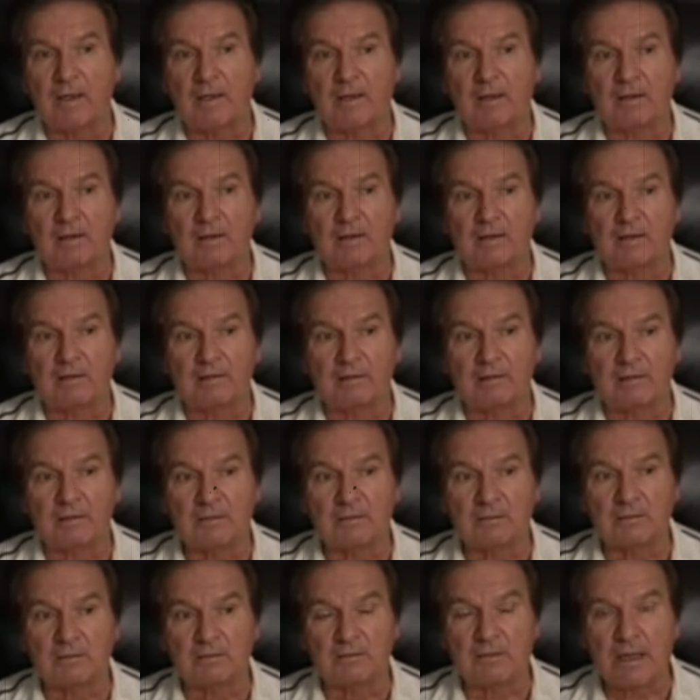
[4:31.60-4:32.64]
А,
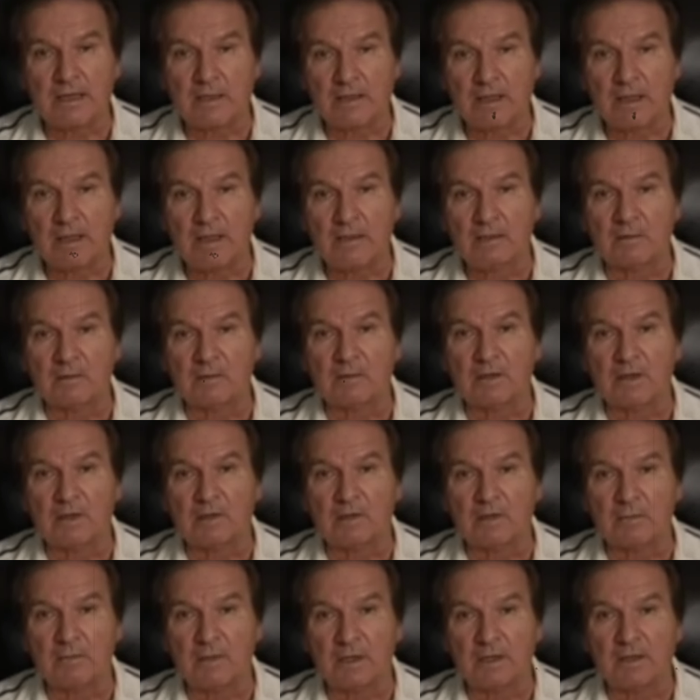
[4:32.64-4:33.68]
война и
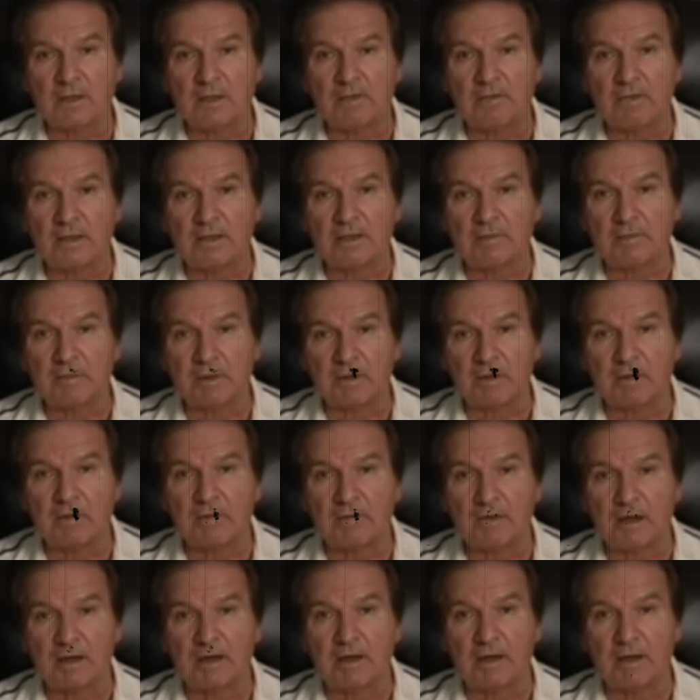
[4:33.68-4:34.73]
контрнаступление 21
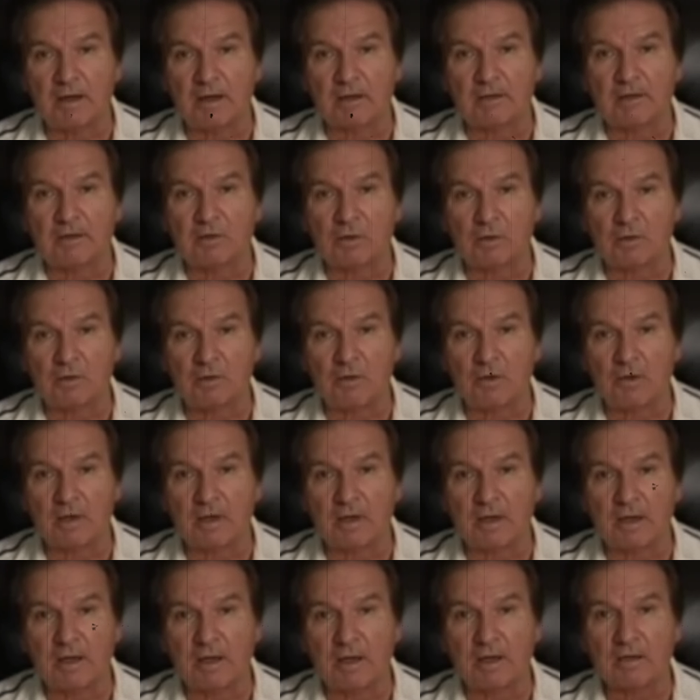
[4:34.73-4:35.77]
века – это
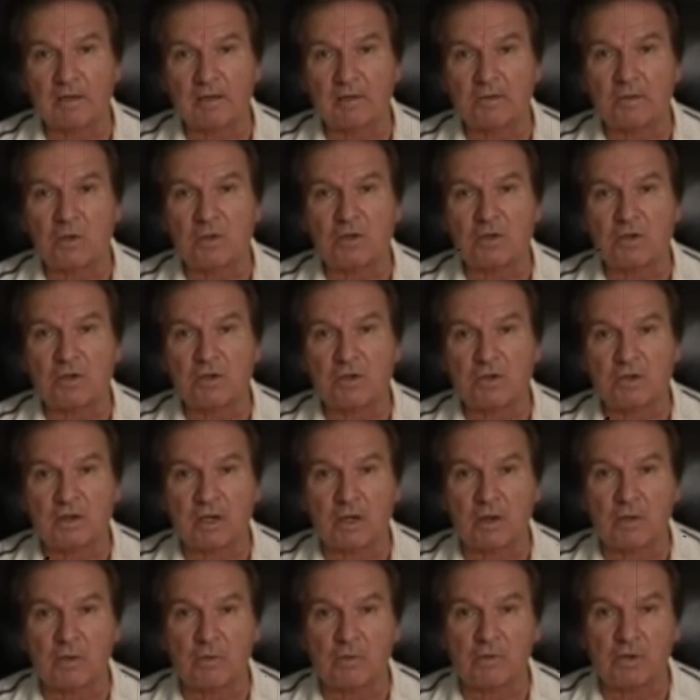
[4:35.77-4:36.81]
другое. Это
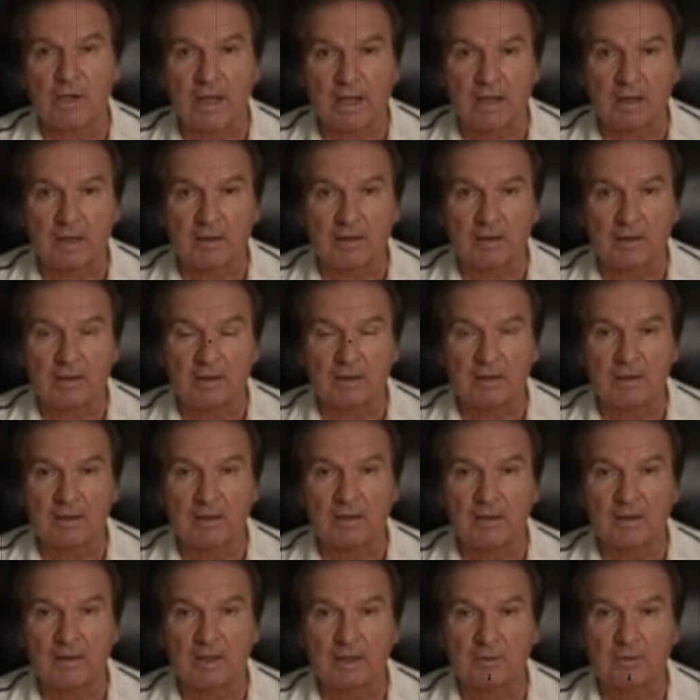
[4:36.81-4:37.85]
точечные удары,
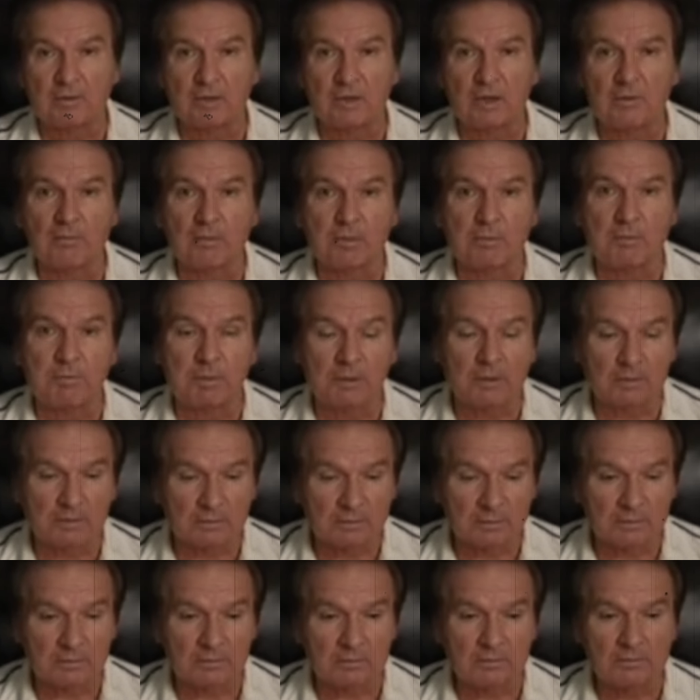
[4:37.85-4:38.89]
которые вот
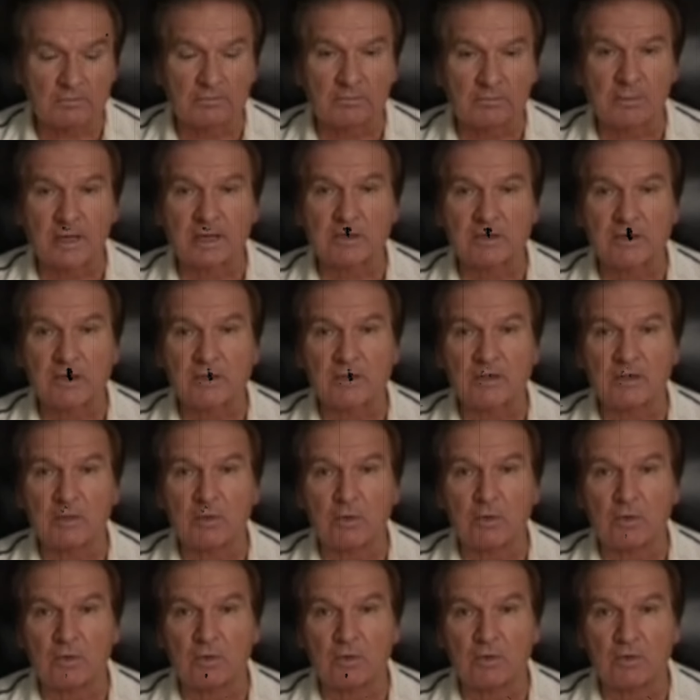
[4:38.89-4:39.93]
был прошедшей
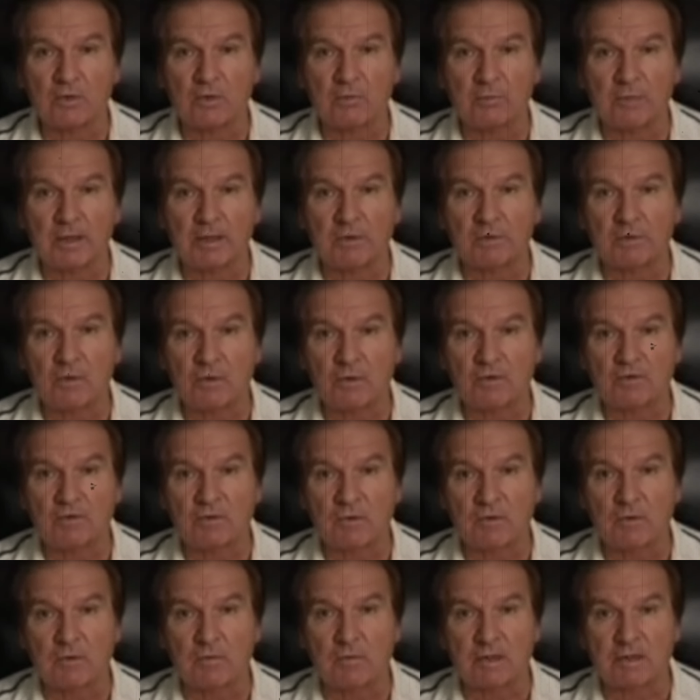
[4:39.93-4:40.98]
ночью по
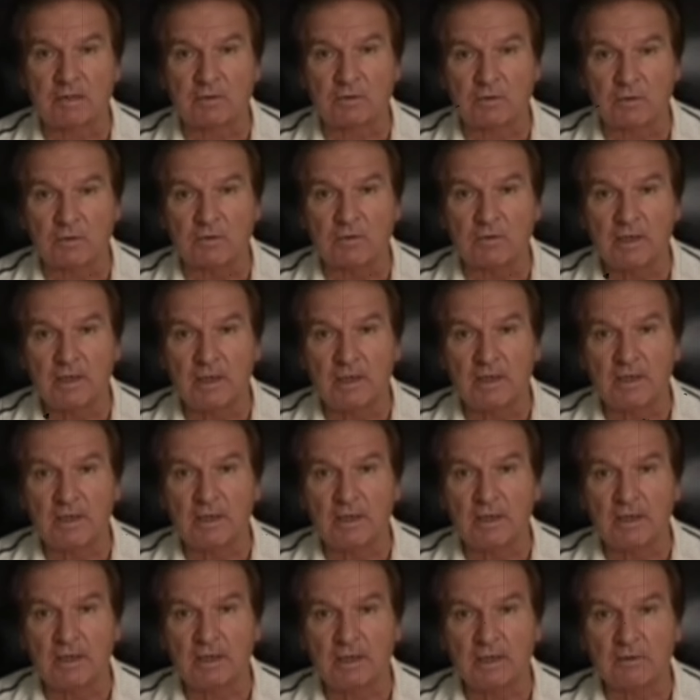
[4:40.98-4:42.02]
Антоновскому мосту
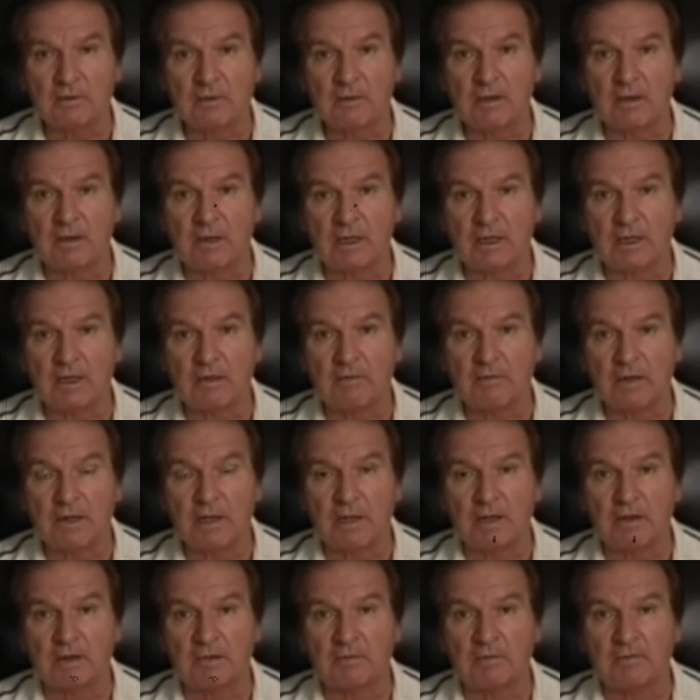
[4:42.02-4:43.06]
и который, как
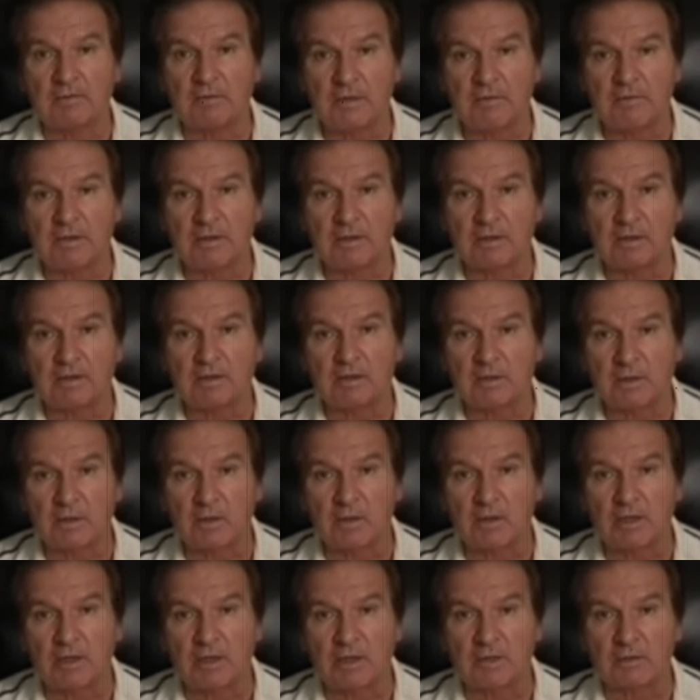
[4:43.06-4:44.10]
говорят, вывел из
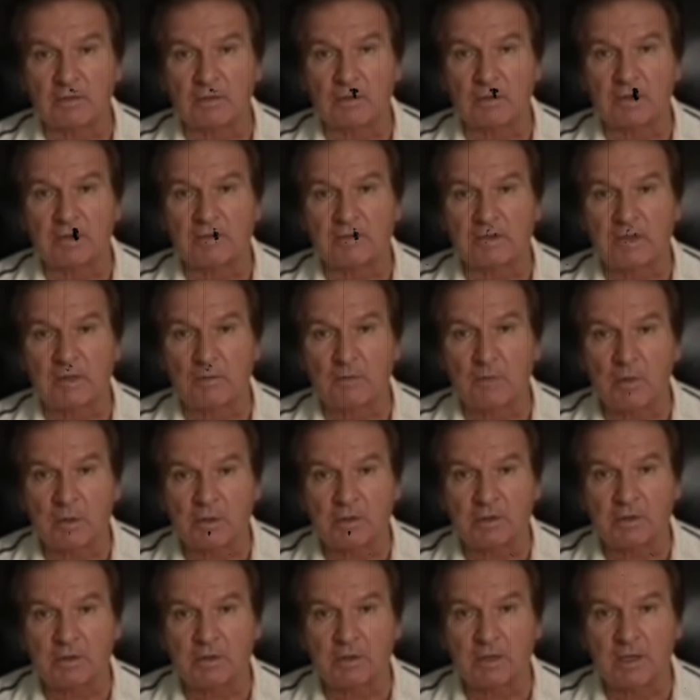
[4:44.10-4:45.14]
строя Антоновский
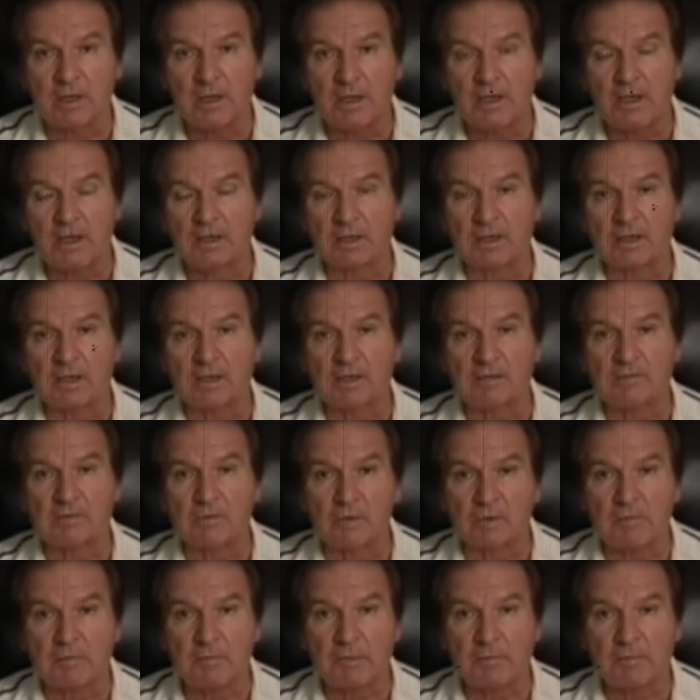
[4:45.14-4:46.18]
мост, и как раз
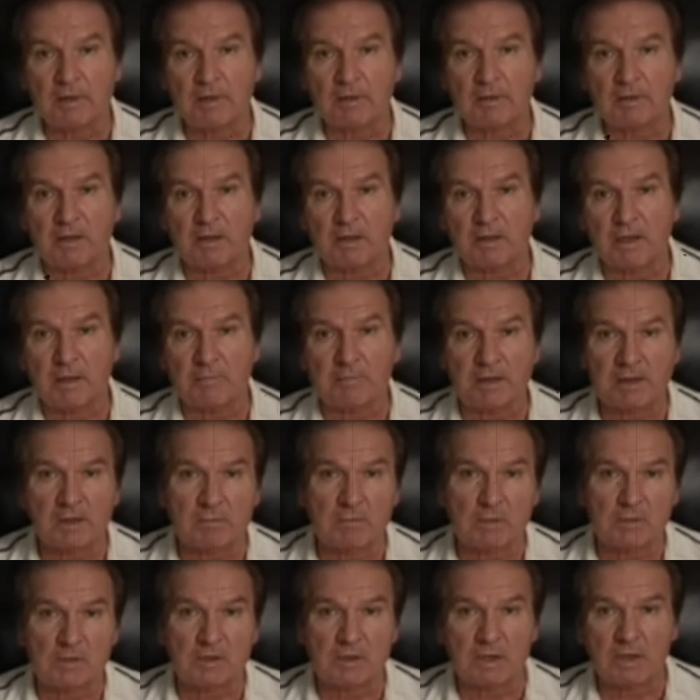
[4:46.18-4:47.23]
в тот момент, когда по
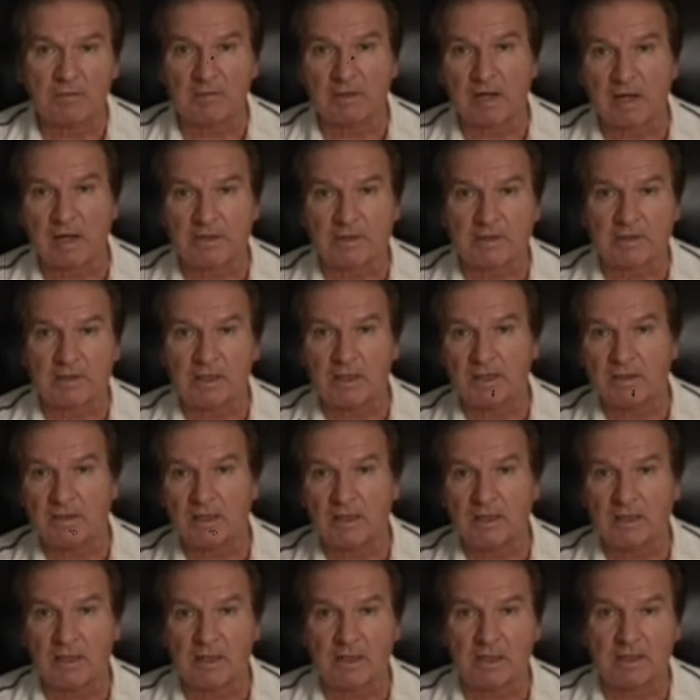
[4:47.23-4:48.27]
нему шла вражеская
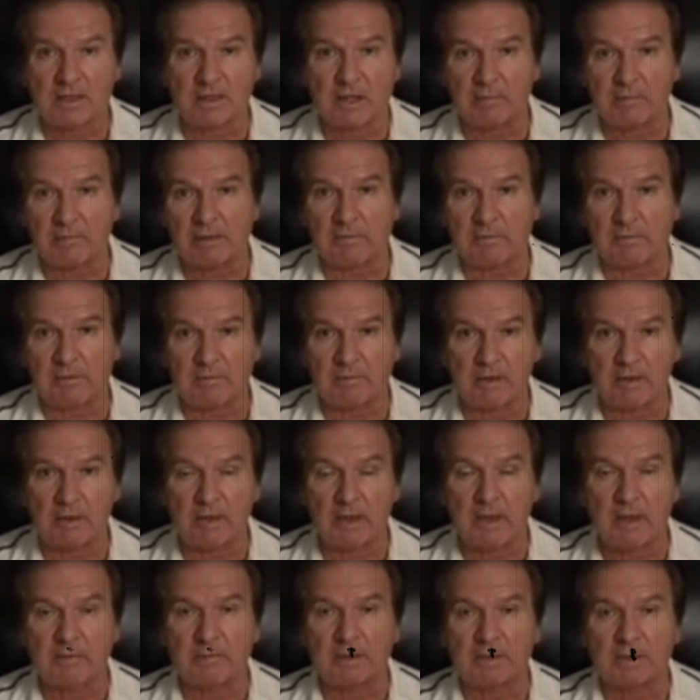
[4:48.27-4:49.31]
техника на
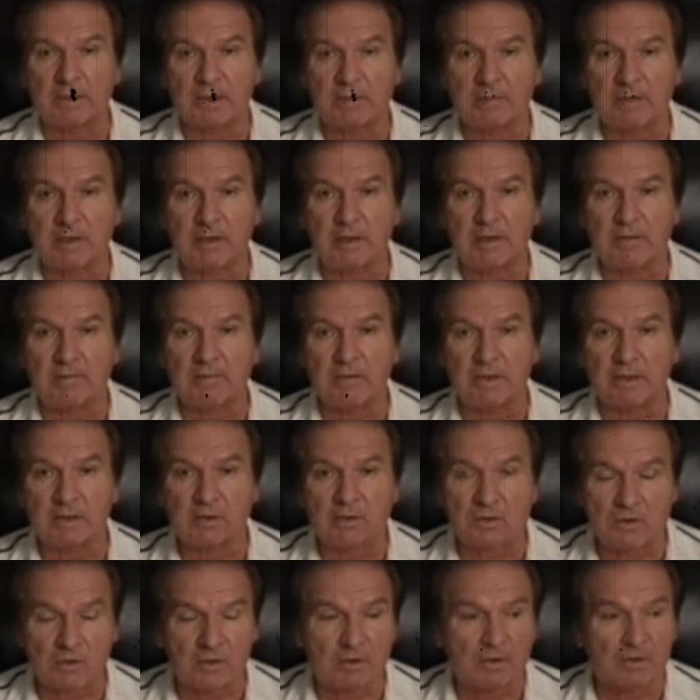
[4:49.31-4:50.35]
подкрепление в
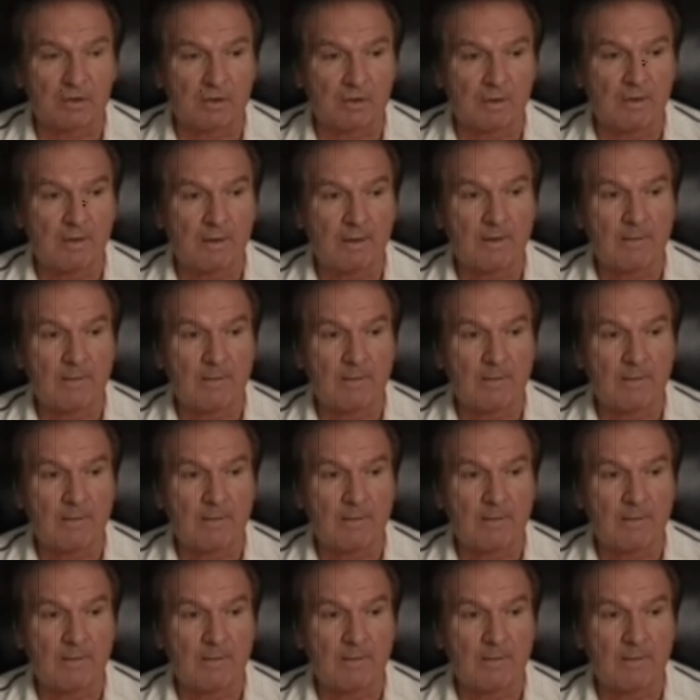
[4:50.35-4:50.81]
Херсон.